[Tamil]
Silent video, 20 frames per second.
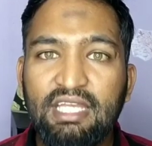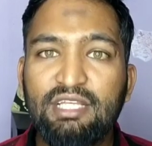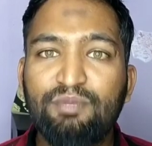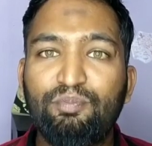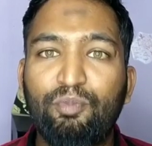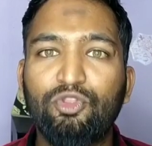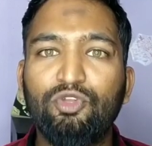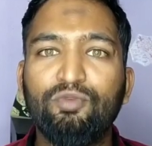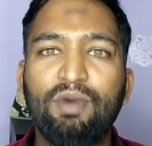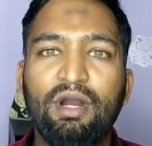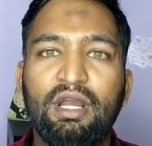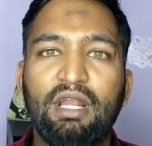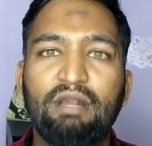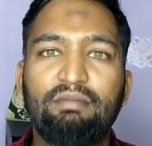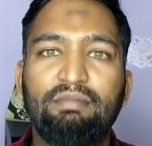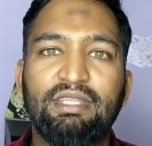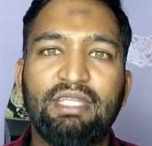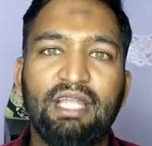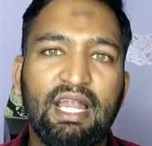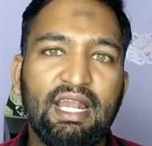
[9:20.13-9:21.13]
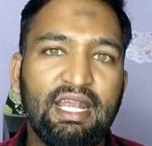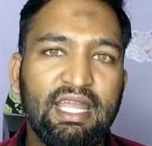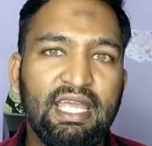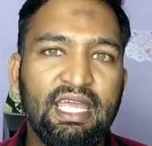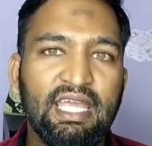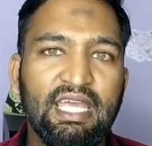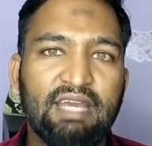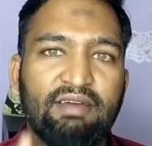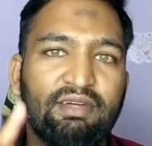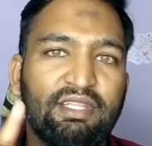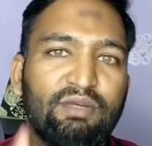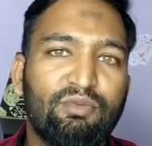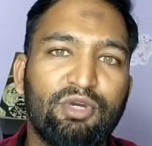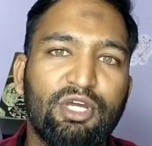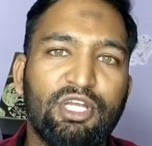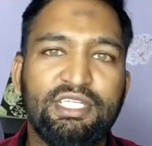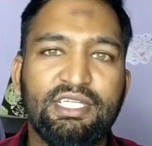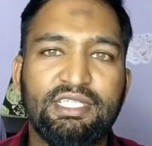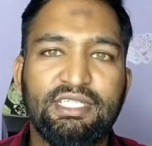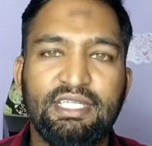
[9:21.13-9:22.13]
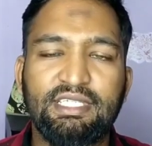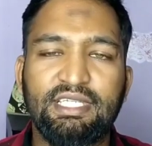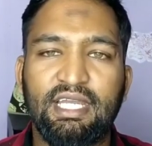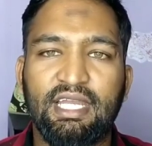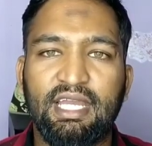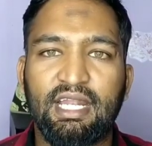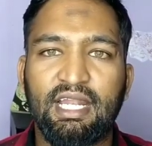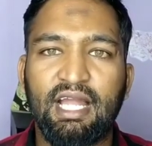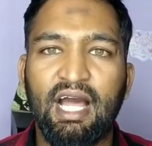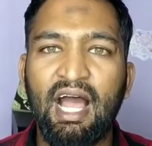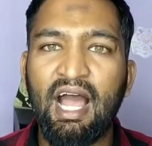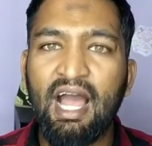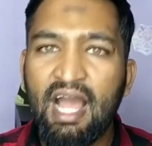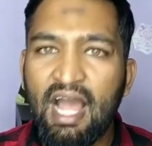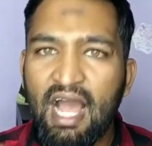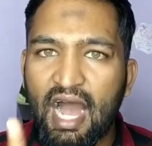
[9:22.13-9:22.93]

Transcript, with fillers: இது பொதுமக்கள் மத்தியில் நீங்கள் வந்து முயற்சி செஞ்சீங்கன்னா